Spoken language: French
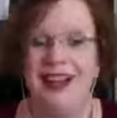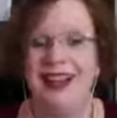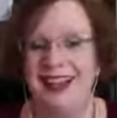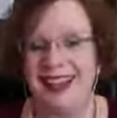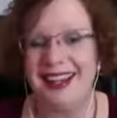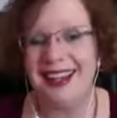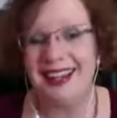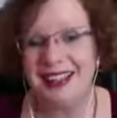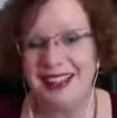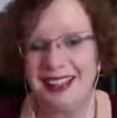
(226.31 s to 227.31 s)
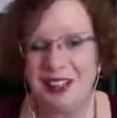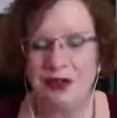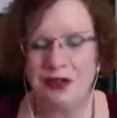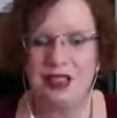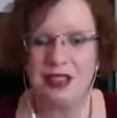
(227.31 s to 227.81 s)
Et que
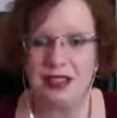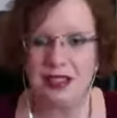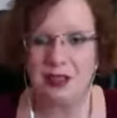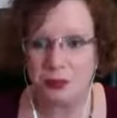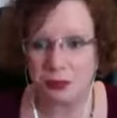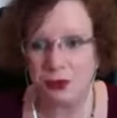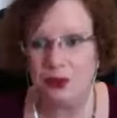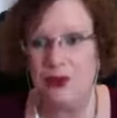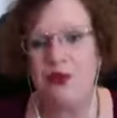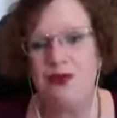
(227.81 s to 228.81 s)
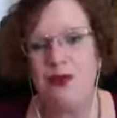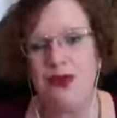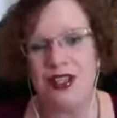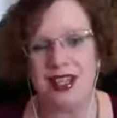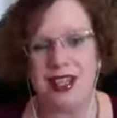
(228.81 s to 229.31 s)
faudrait-il justement pour
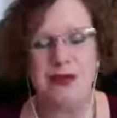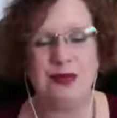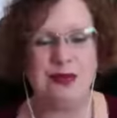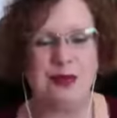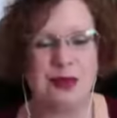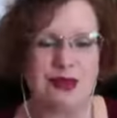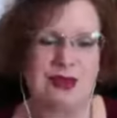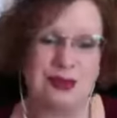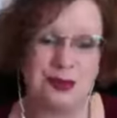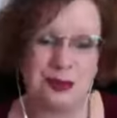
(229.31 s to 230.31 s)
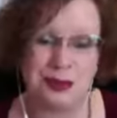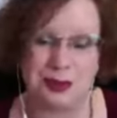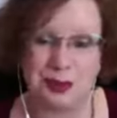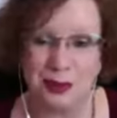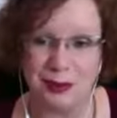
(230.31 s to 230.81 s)
créer plus de conscience tous ensemble